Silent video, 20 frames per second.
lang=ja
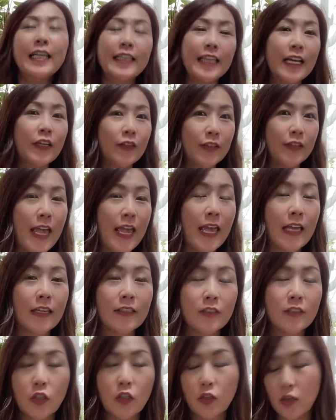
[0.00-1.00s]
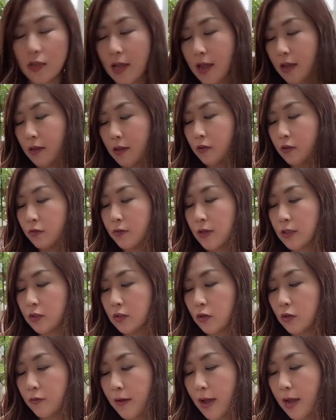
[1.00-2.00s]
なのでちょっとね
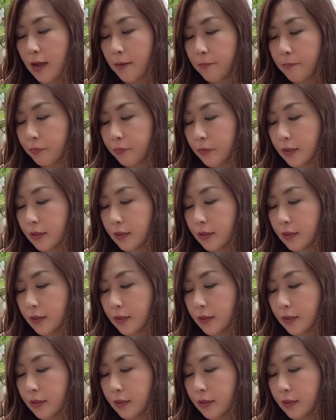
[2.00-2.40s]
ウエストは